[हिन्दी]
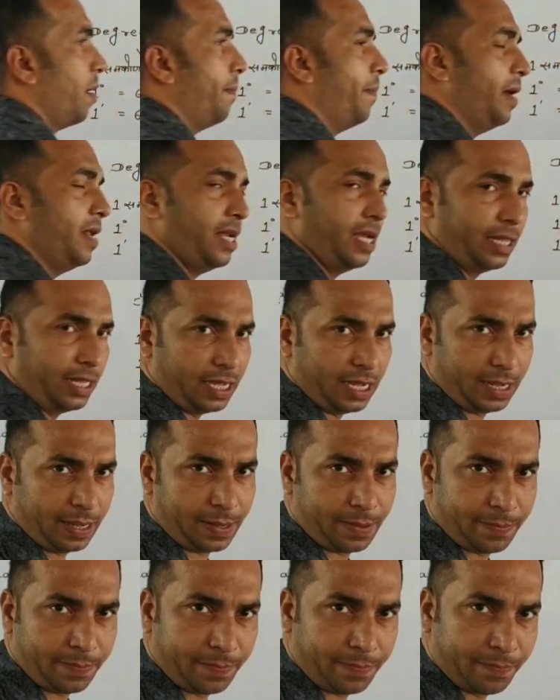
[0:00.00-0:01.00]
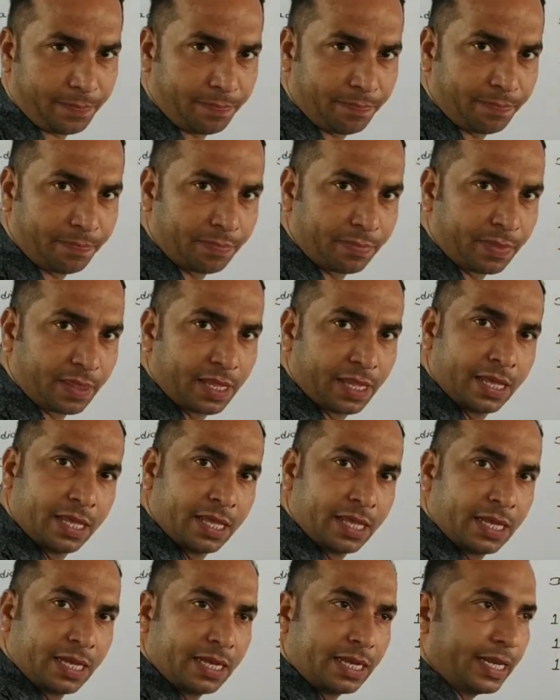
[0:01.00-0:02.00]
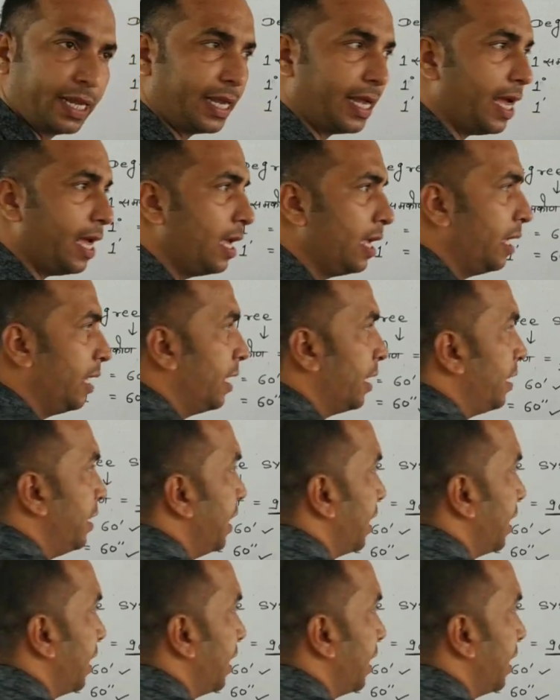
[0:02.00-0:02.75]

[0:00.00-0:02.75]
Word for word: मापा जाता है ठीक है